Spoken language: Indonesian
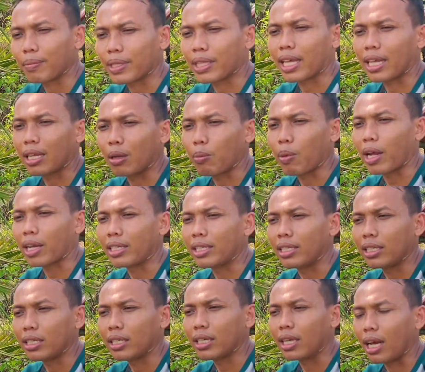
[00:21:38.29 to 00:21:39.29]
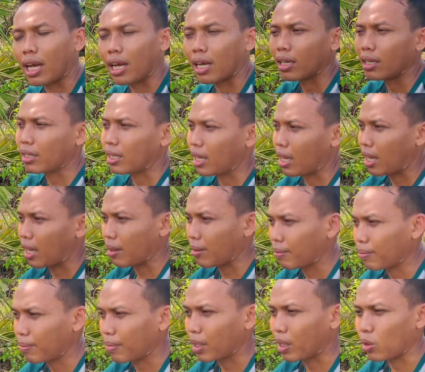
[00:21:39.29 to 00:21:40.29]
petani padi nggak nggak
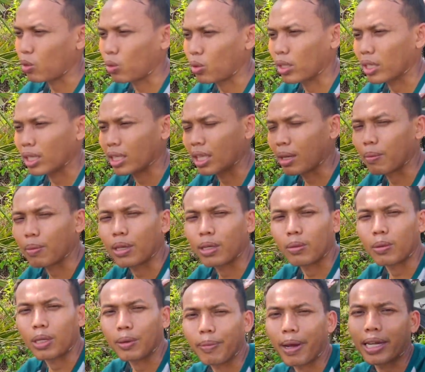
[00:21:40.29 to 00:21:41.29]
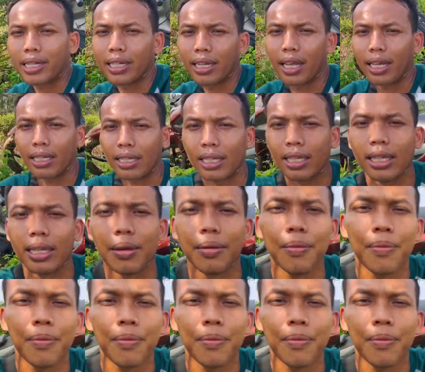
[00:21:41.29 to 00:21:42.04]
perlu kita beli beli padi lagi